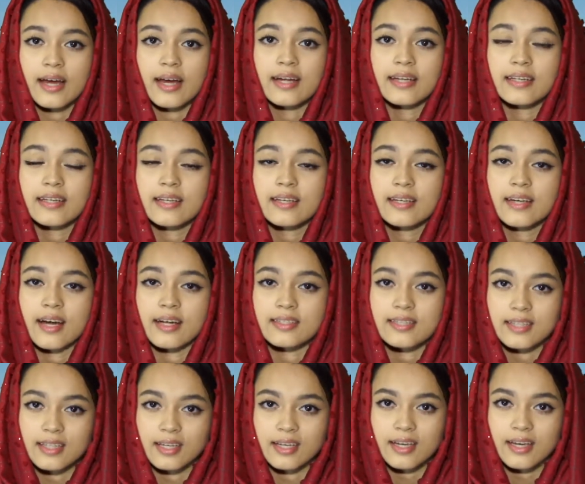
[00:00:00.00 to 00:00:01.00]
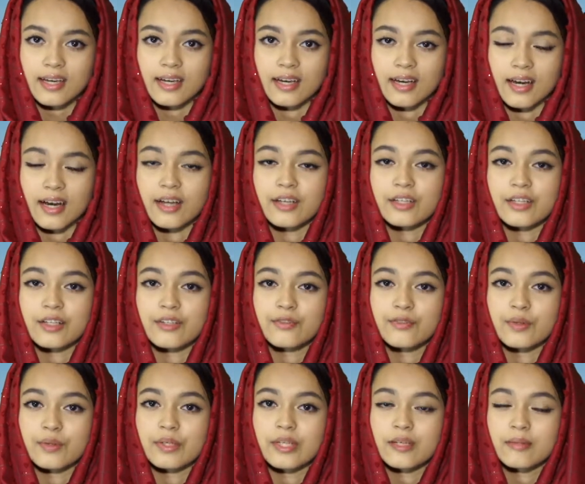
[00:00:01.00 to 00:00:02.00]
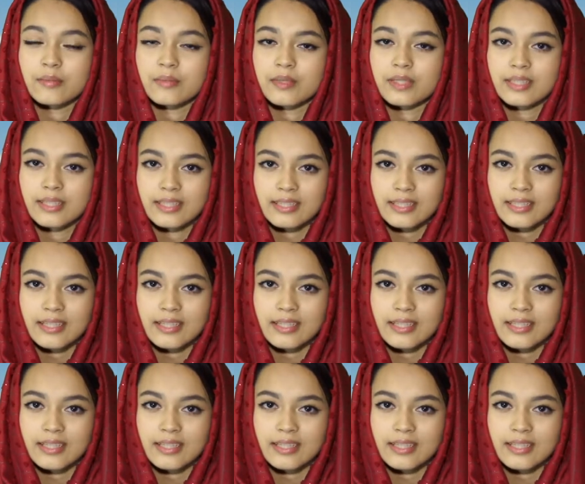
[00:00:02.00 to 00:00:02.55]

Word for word: আন্টির কাছ থেকে আন্টির ফোন নাম্বারটি